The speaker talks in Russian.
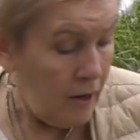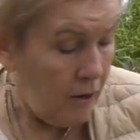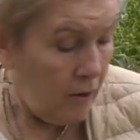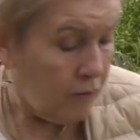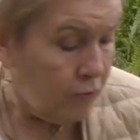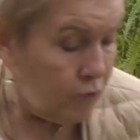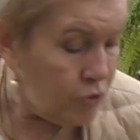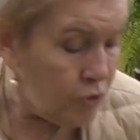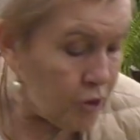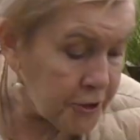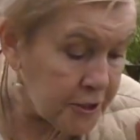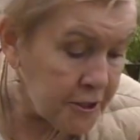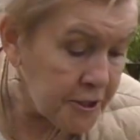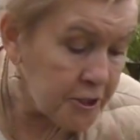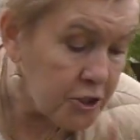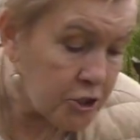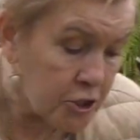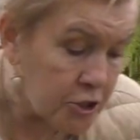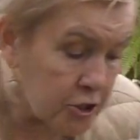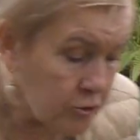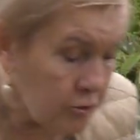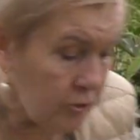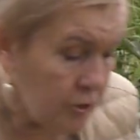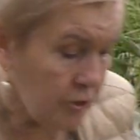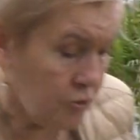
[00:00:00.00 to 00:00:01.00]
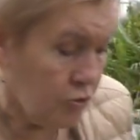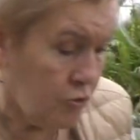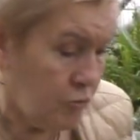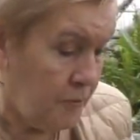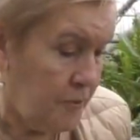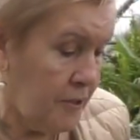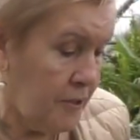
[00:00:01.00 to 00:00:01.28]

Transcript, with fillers: Вот еще одно